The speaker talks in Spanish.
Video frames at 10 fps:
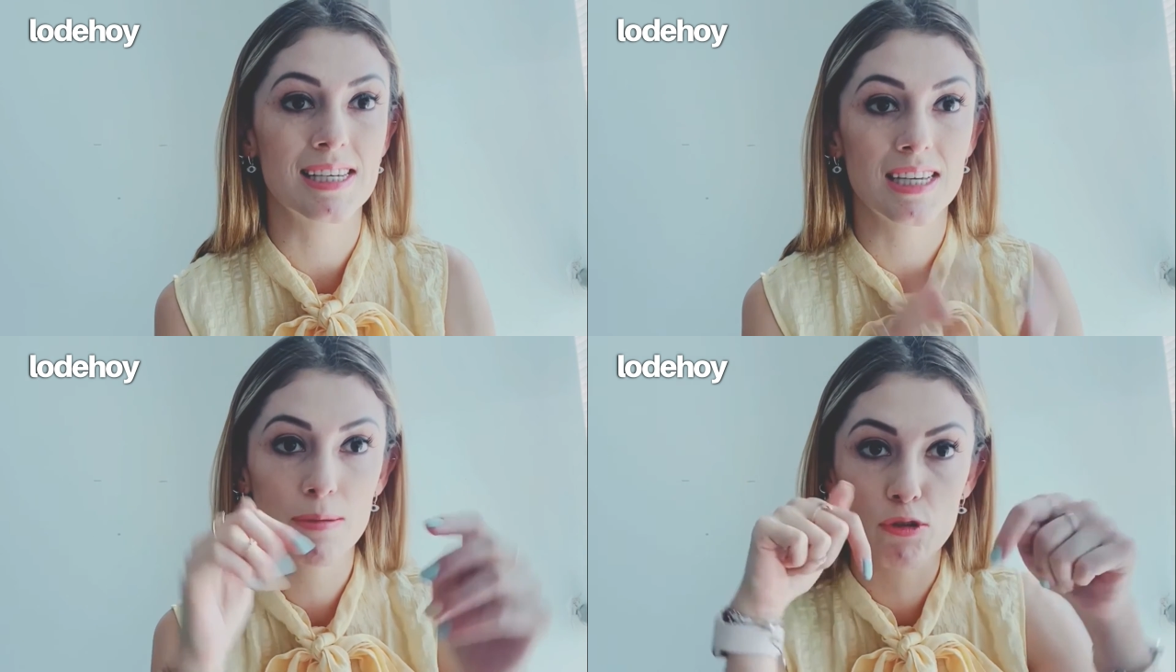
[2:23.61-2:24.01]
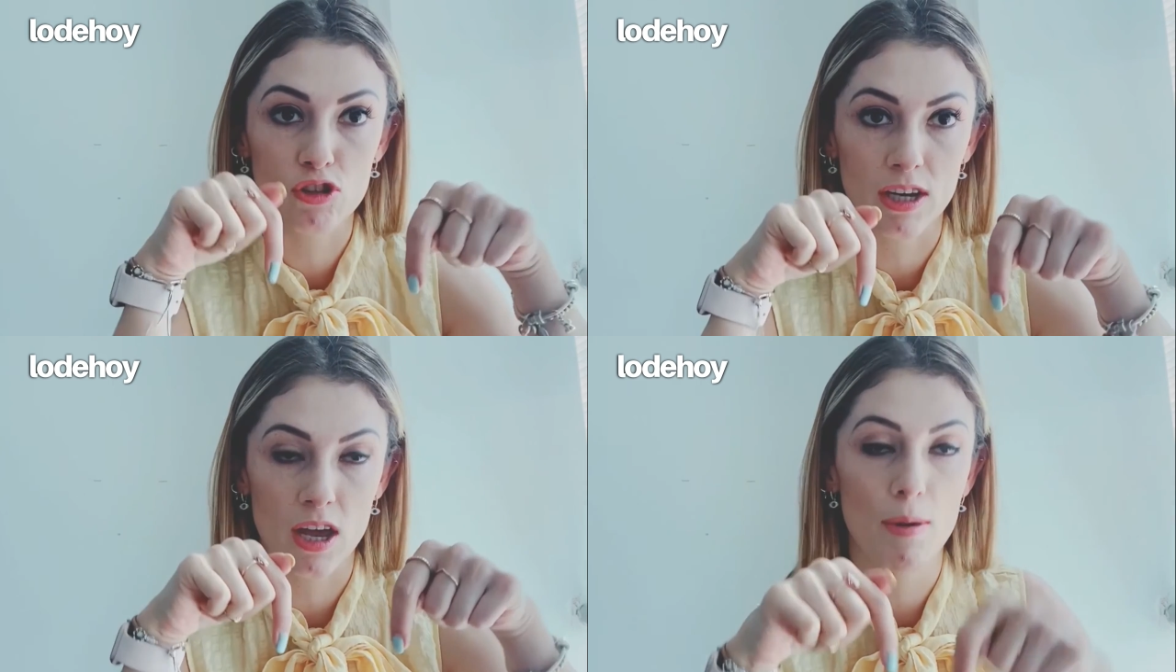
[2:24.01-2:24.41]

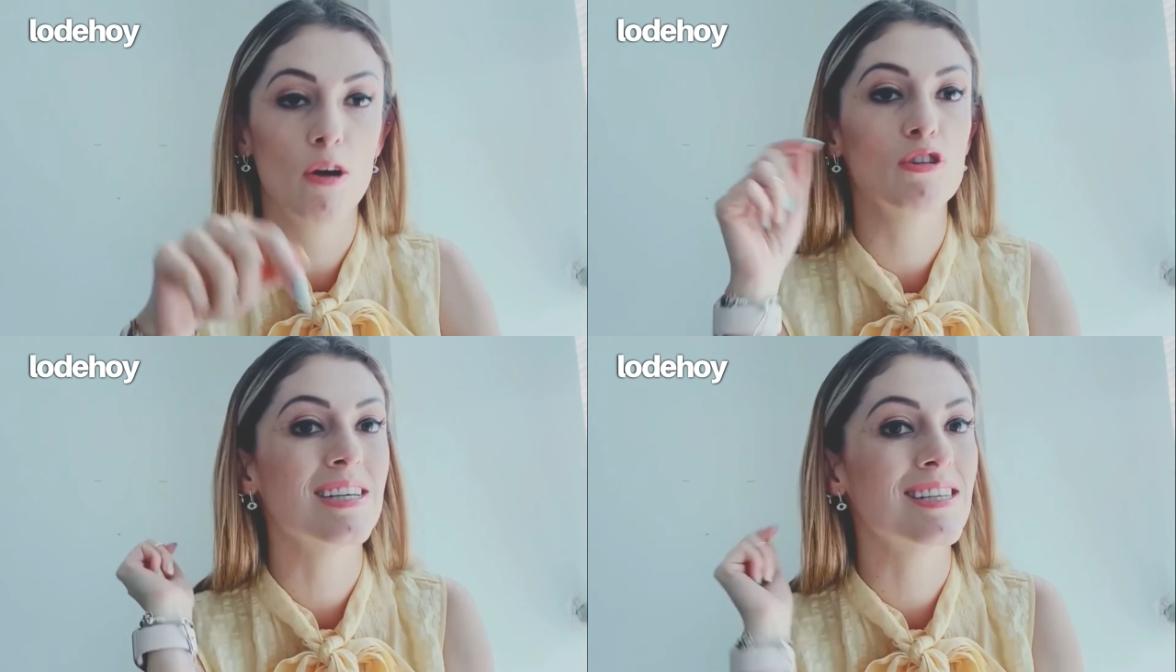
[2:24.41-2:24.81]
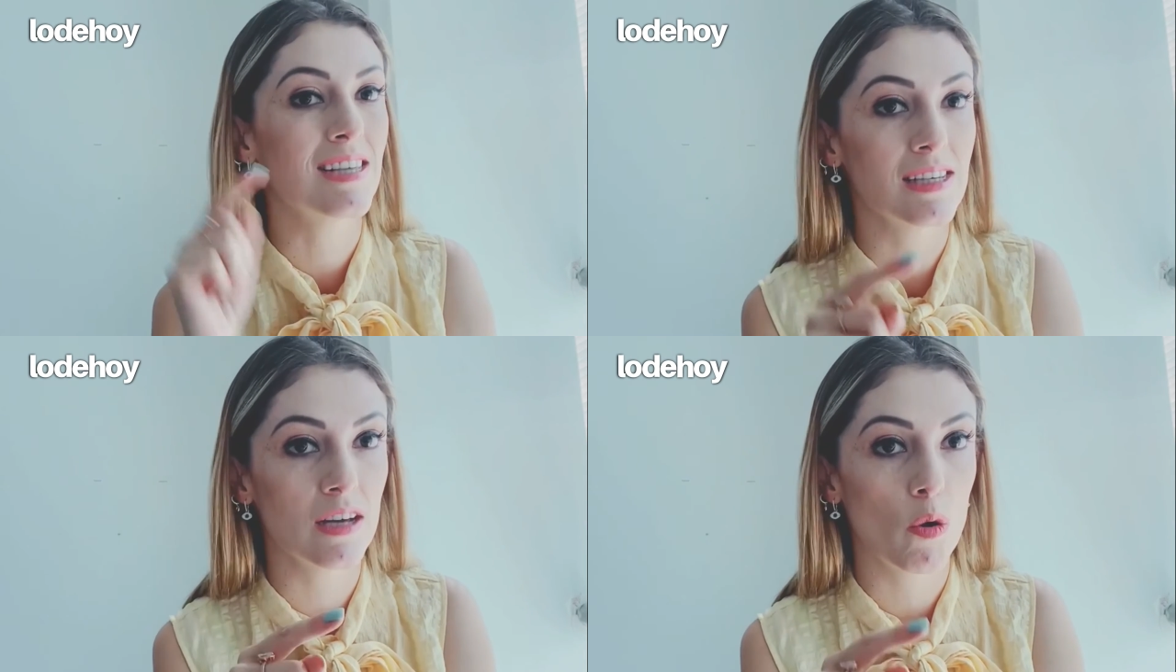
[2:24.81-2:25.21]
Escríbenos aquí abajo si
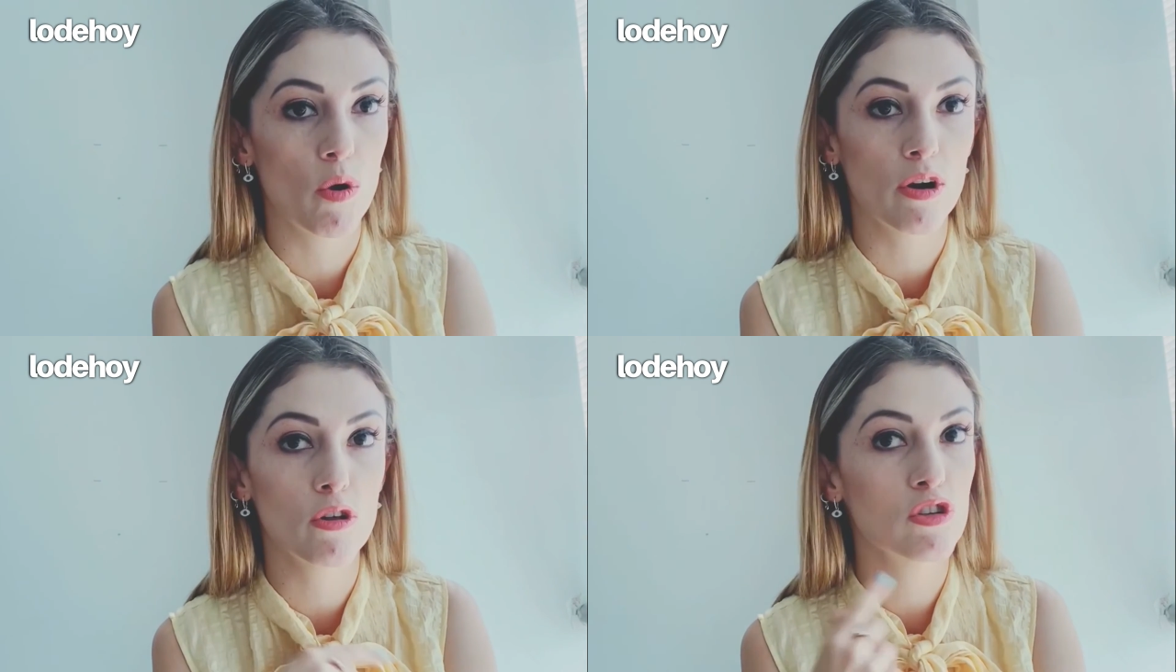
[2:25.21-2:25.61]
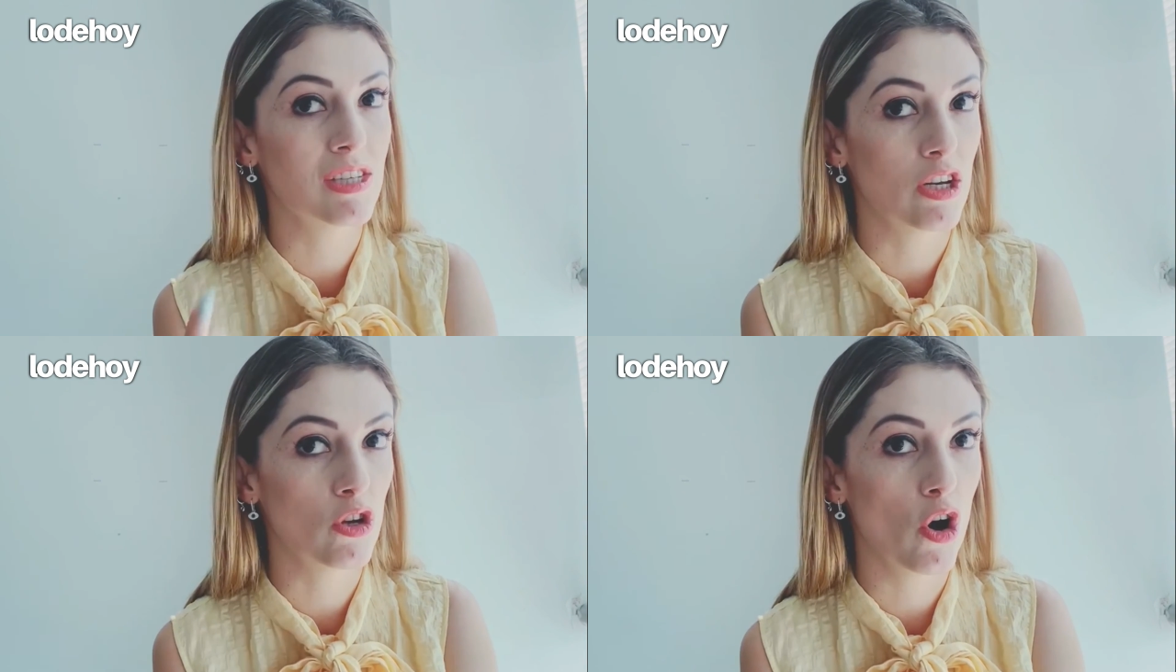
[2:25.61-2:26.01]
estás de acuerdo,
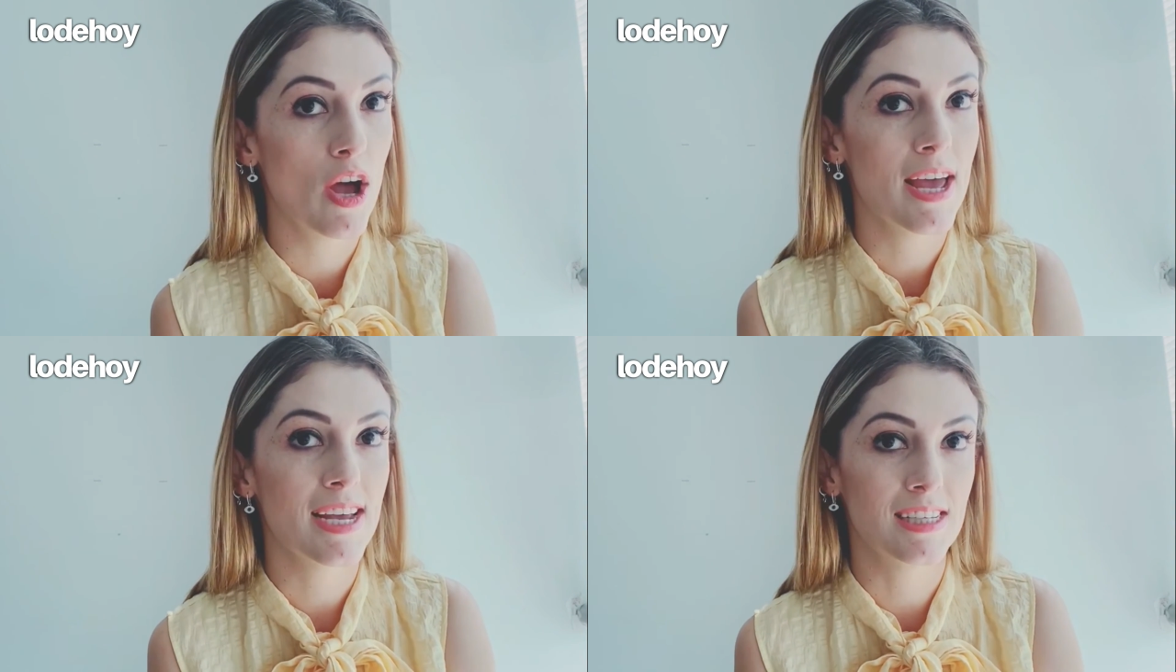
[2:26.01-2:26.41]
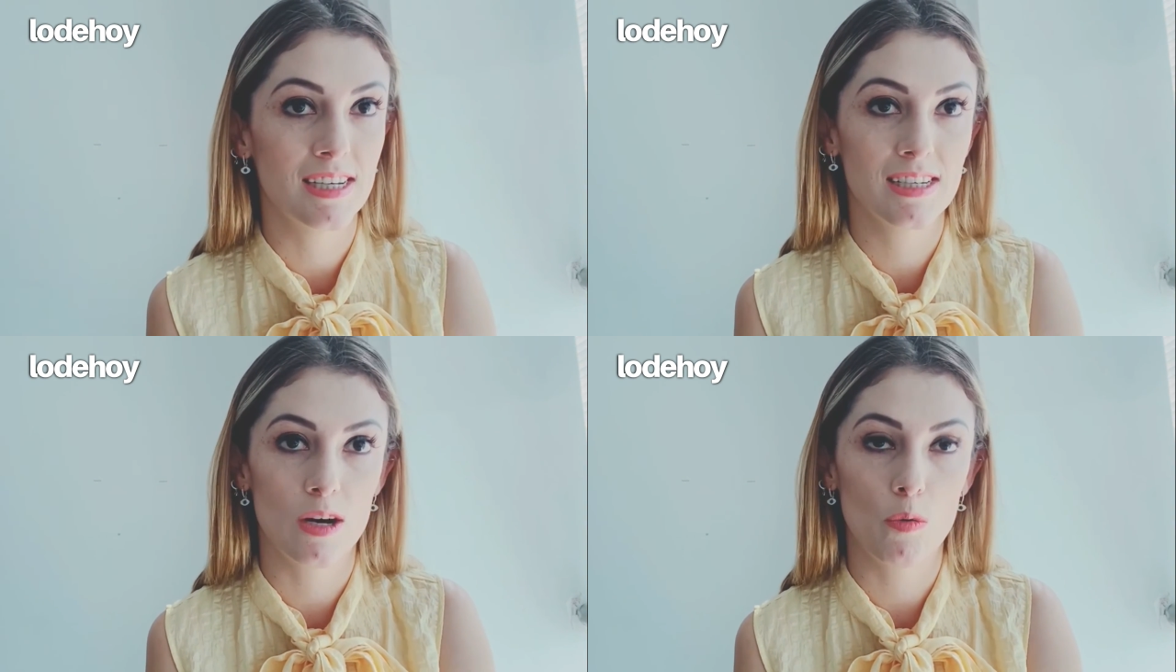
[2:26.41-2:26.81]
si no, y
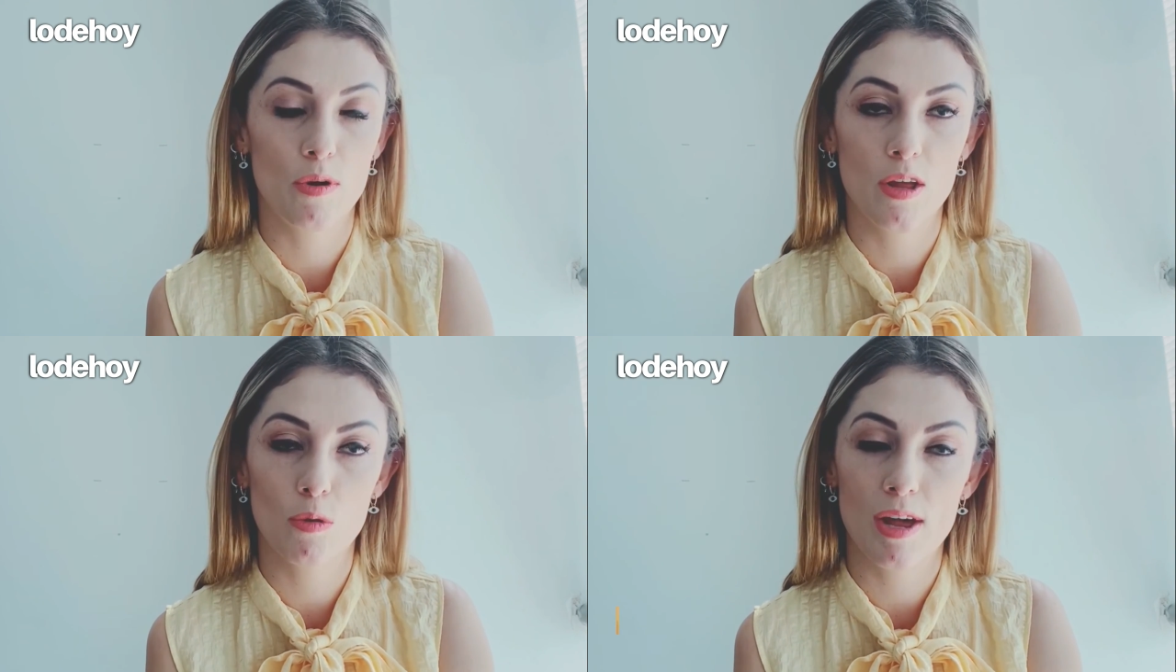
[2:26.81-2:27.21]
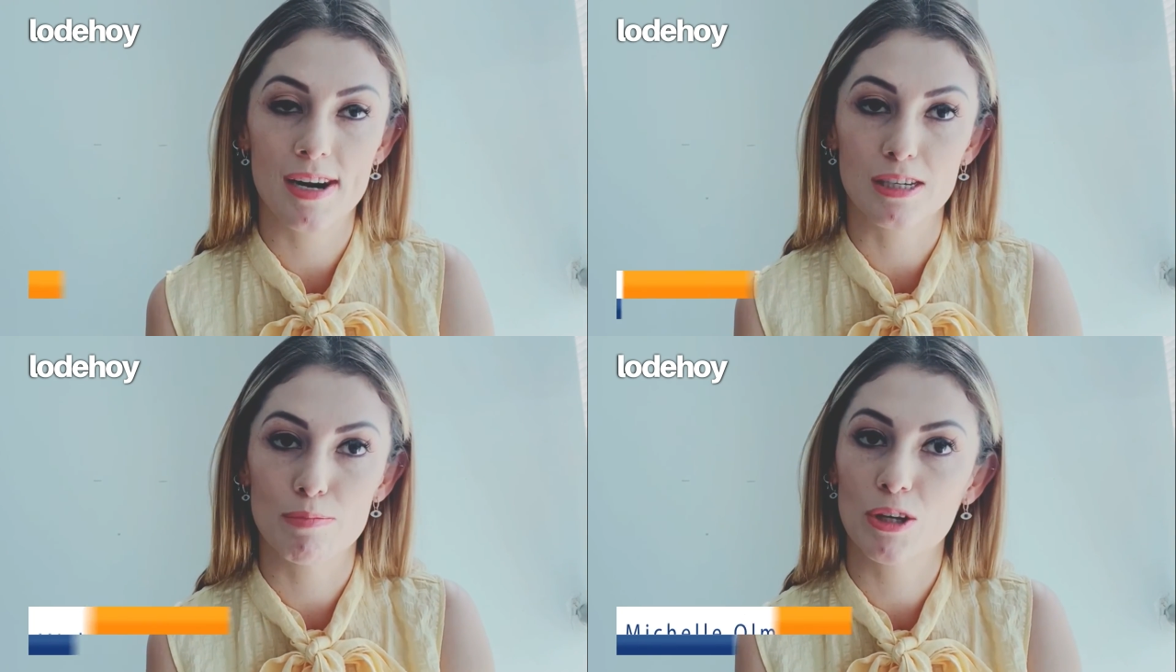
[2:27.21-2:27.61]
tienes alguna duda al
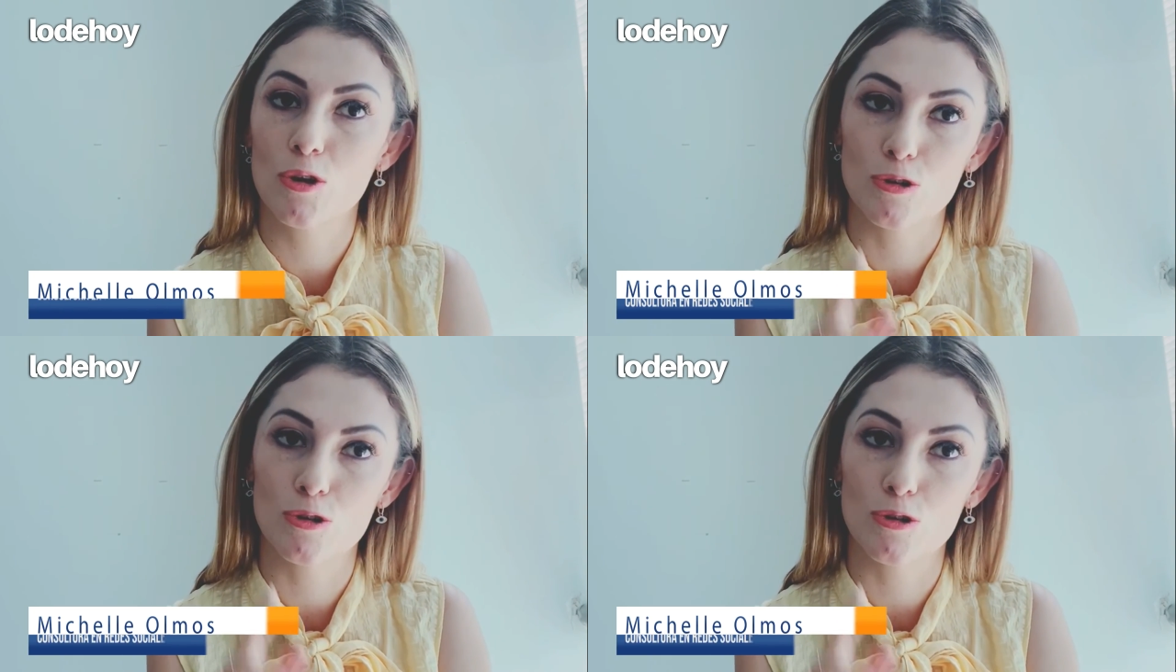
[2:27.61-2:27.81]
respecto.